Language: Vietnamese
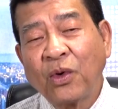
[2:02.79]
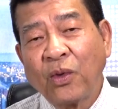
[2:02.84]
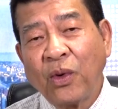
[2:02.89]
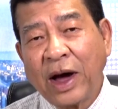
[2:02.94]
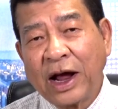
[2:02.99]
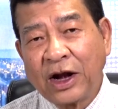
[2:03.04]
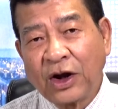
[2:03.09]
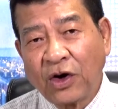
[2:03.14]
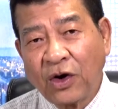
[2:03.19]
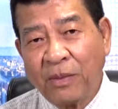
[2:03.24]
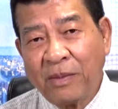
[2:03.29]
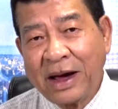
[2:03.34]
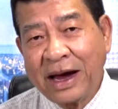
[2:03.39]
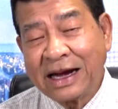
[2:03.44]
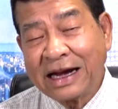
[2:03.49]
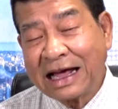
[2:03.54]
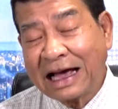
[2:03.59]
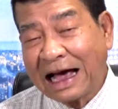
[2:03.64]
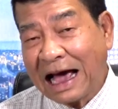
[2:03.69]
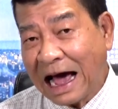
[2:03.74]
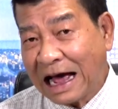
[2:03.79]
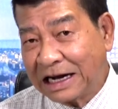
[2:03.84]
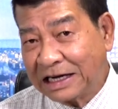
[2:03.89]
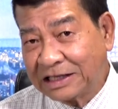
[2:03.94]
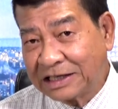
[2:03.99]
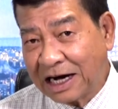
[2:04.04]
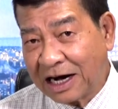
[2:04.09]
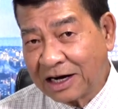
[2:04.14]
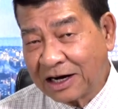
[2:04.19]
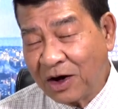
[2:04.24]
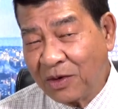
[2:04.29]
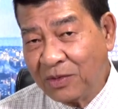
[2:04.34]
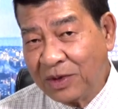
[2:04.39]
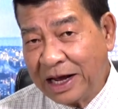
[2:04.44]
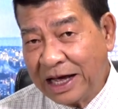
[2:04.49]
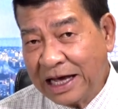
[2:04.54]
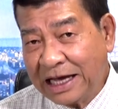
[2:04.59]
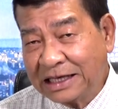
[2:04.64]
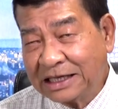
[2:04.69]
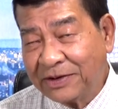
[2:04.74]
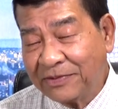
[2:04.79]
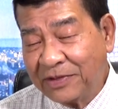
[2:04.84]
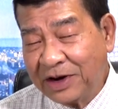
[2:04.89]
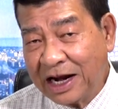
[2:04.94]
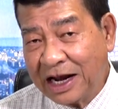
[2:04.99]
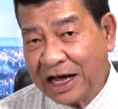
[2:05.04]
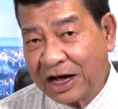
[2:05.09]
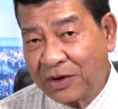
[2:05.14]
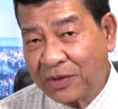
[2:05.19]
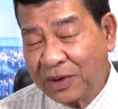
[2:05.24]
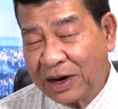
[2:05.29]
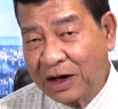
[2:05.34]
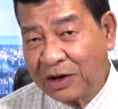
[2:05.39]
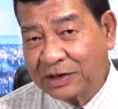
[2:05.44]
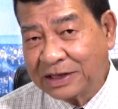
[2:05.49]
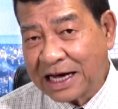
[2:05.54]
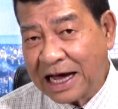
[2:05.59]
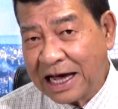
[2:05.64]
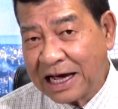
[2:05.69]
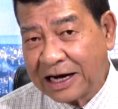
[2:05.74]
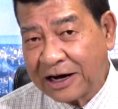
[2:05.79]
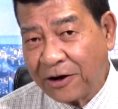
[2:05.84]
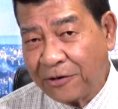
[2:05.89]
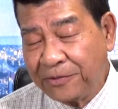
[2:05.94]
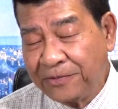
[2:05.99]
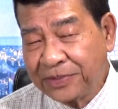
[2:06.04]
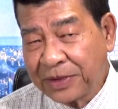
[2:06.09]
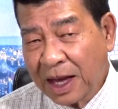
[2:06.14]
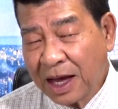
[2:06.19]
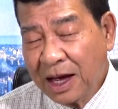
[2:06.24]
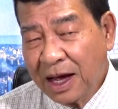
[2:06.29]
quyền của mình để cản trở công lý trong vấn đề của điều tra hay không.